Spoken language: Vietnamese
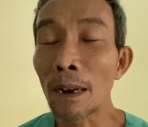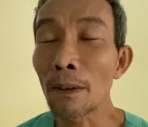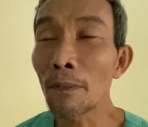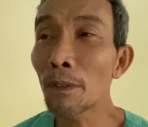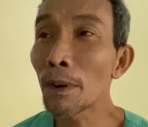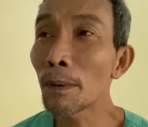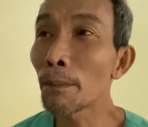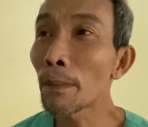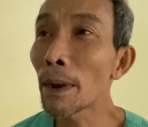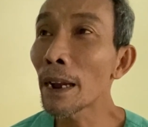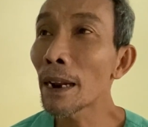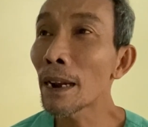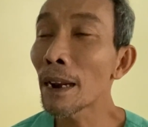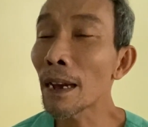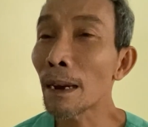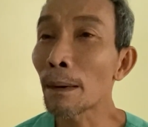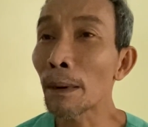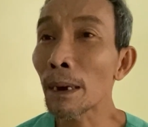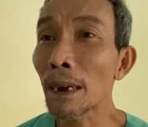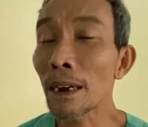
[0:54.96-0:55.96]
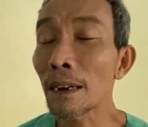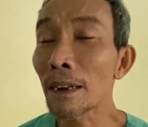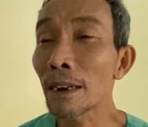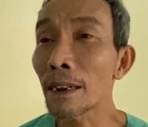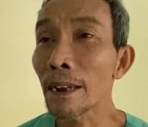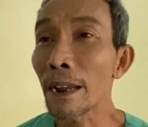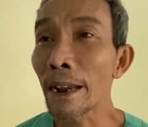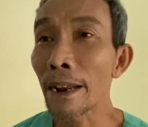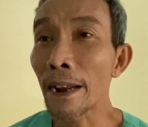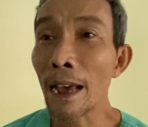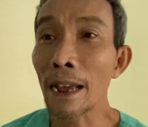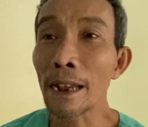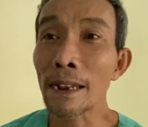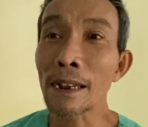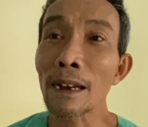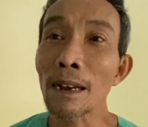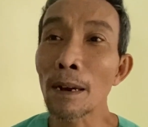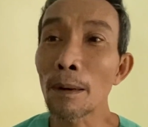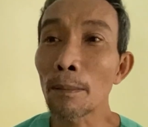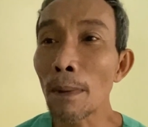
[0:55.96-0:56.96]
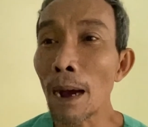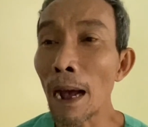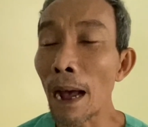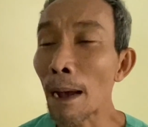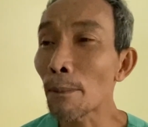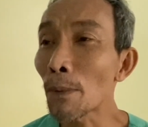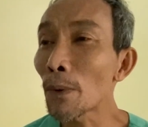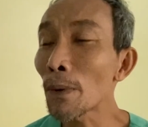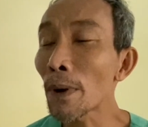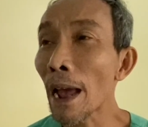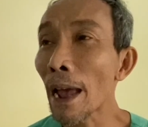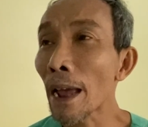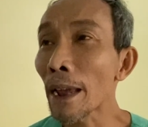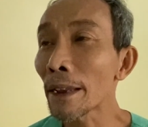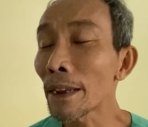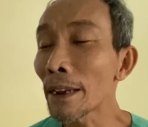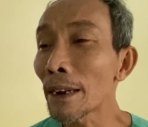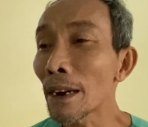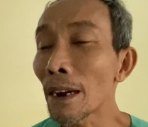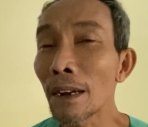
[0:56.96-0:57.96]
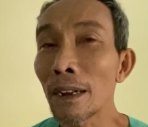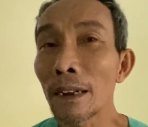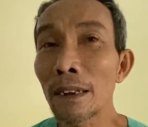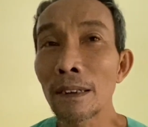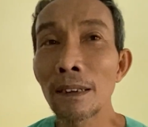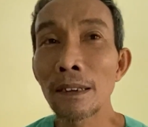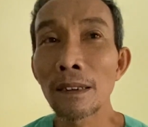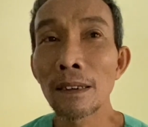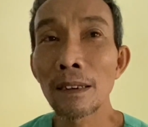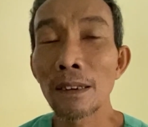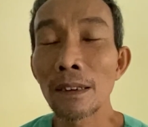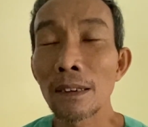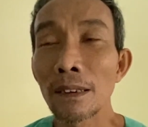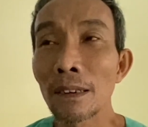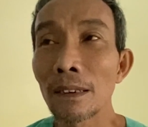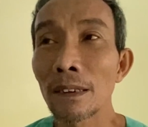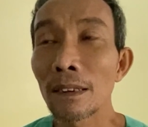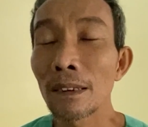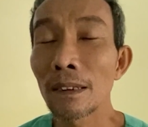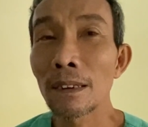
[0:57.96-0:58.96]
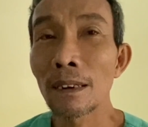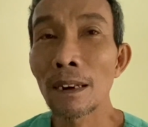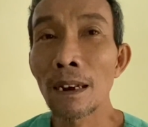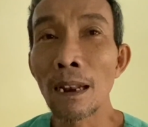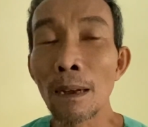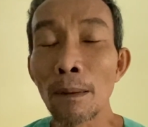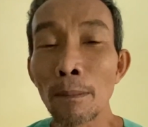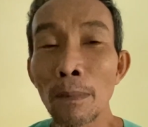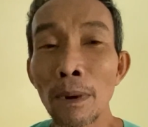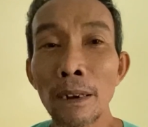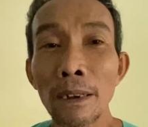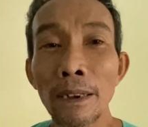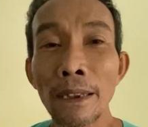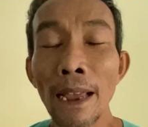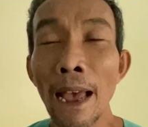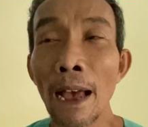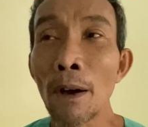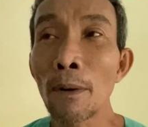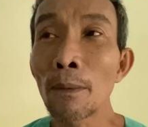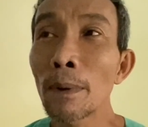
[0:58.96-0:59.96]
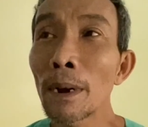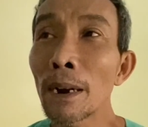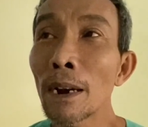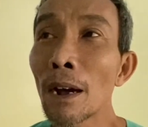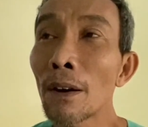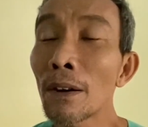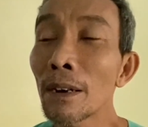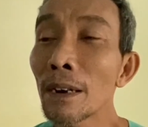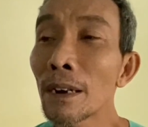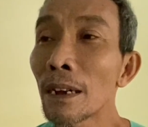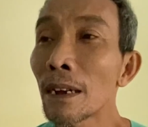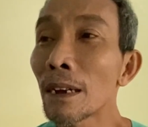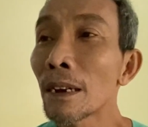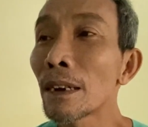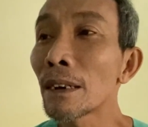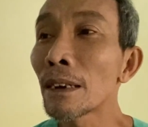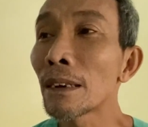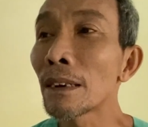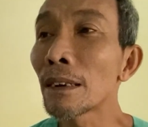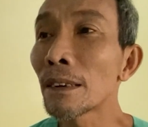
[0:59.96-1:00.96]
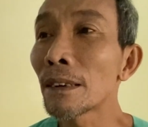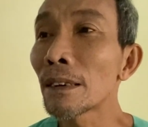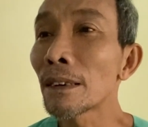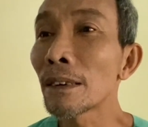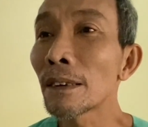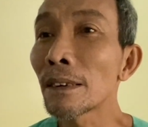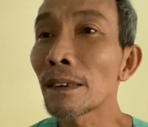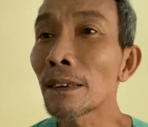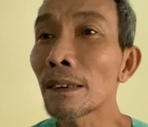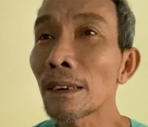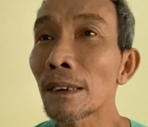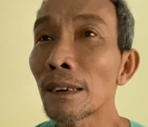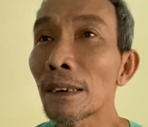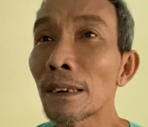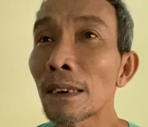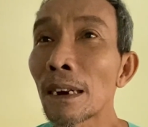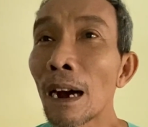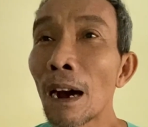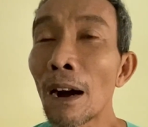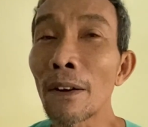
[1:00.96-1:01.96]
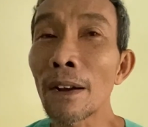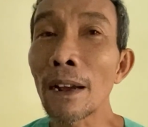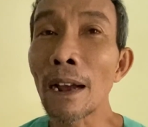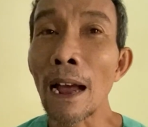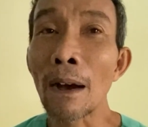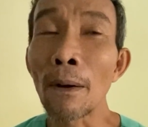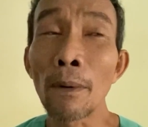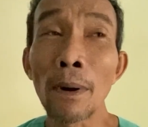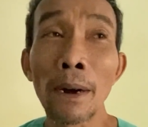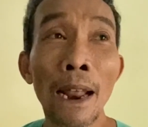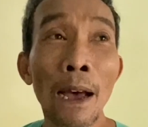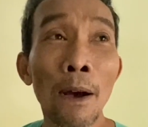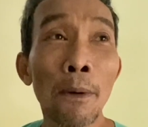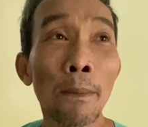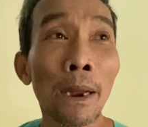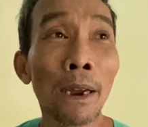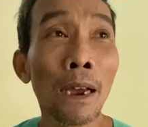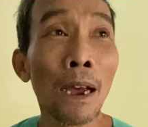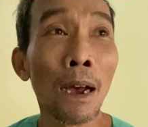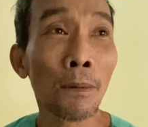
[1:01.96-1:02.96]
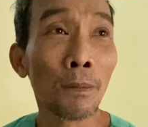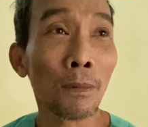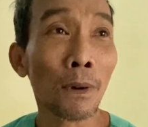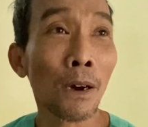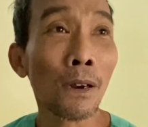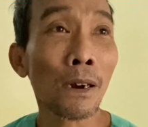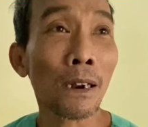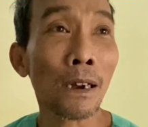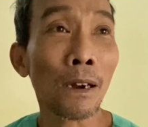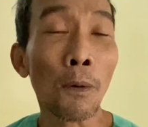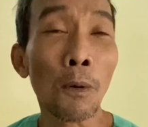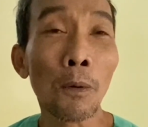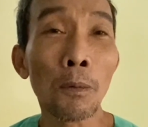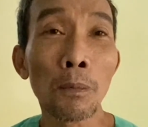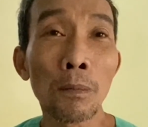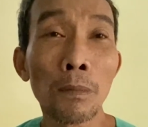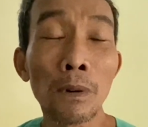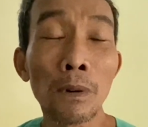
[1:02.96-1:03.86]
tỉnh vừa mê là về đây cái khoảng 3 4 ngày đi rồi là mới cháu mới nói là hậu cậu ở đâu biết đâu nói là cũng